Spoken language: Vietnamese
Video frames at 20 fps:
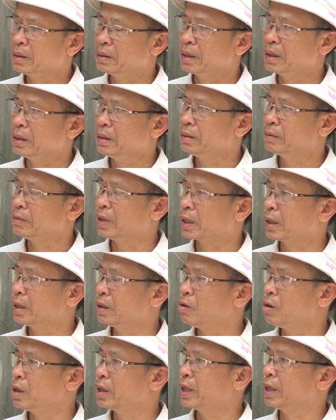Đấy, và cái
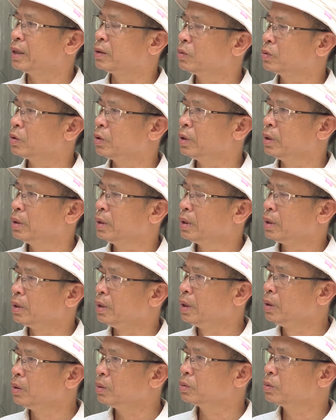ngõ này chúng
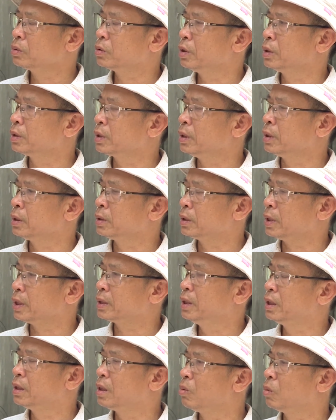tôi sẽ
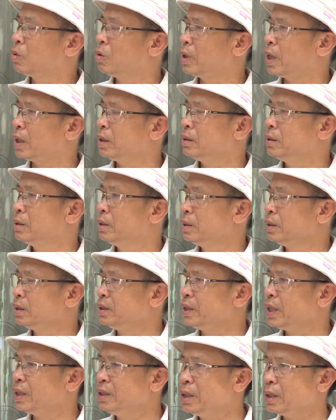thi công cố gắng
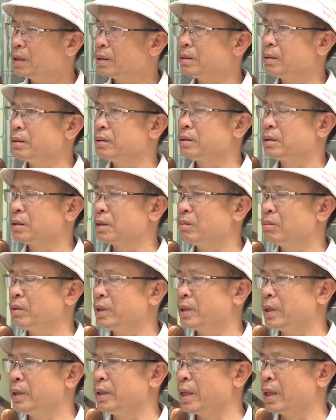nhanh nhất trong
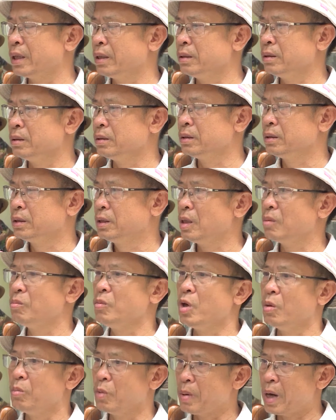cái thời gian trước
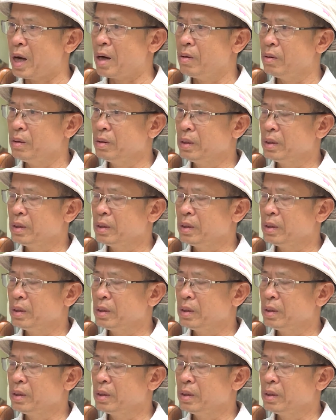mùa mưa bão,